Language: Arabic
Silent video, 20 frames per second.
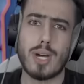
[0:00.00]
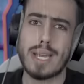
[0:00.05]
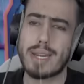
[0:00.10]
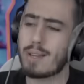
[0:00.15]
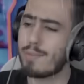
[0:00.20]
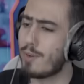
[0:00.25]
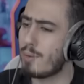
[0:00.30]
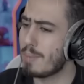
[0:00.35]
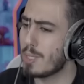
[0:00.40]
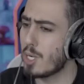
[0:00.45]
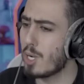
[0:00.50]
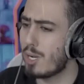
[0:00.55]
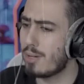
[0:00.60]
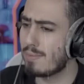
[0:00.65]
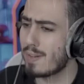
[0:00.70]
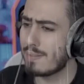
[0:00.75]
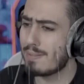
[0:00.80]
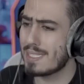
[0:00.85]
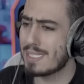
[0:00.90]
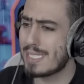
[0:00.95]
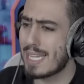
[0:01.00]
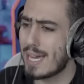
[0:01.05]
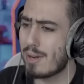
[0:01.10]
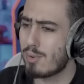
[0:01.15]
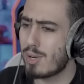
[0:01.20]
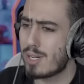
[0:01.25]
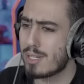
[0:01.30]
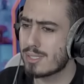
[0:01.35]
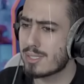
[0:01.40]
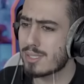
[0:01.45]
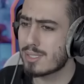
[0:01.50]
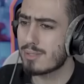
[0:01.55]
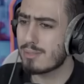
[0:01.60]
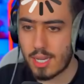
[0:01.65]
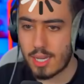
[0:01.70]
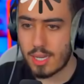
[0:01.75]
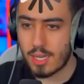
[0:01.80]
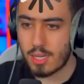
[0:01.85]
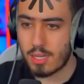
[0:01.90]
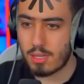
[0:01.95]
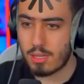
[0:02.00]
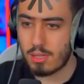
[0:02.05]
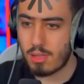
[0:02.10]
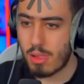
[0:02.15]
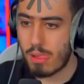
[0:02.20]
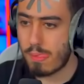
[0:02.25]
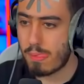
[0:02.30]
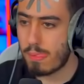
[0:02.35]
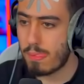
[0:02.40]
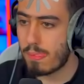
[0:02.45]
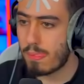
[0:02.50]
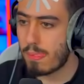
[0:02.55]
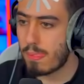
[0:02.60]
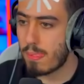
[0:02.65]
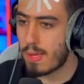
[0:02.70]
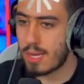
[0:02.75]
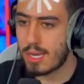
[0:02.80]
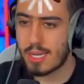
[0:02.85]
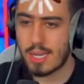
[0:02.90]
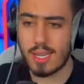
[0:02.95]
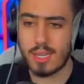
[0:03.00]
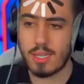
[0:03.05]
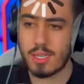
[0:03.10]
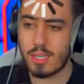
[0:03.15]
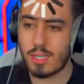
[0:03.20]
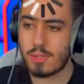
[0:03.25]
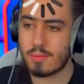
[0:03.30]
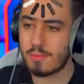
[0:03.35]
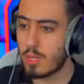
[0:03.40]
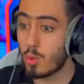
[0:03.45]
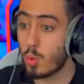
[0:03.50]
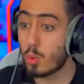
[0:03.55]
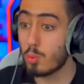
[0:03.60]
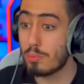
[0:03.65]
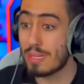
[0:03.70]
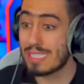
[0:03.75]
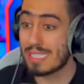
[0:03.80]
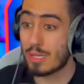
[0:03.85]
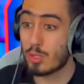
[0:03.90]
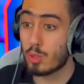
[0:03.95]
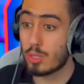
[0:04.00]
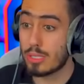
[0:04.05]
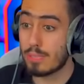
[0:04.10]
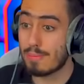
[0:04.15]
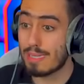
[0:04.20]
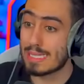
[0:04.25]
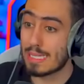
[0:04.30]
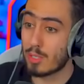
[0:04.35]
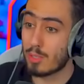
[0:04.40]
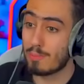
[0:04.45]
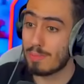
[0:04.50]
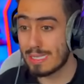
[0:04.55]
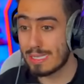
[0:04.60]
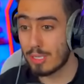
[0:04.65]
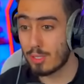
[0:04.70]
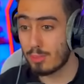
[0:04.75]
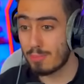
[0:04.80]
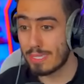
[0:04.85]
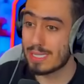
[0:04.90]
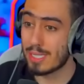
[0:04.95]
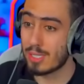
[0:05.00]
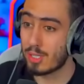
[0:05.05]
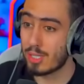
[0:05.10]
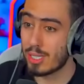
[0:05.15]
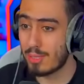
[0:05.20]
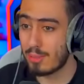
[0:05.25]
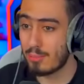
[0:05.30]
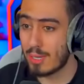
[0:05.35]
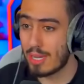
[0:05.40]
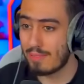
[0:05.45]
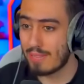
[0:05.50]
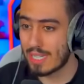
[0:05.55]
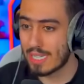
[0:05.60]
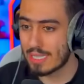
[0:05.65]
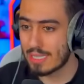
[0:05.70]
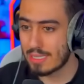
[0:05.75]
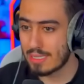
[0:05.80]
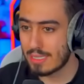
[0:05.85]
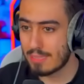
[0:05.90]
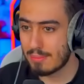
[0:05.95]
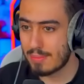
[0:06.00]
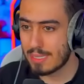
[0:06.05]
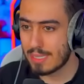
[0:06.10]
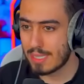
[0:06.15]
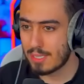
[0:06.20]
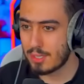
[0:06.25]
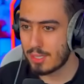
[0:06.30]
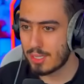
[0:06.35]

شو عرفهم انه هون في في ستار وورز انا آه، انا كاني بنزل هون بنزل هون بنزل هون بنزل هون انا موافق بنزل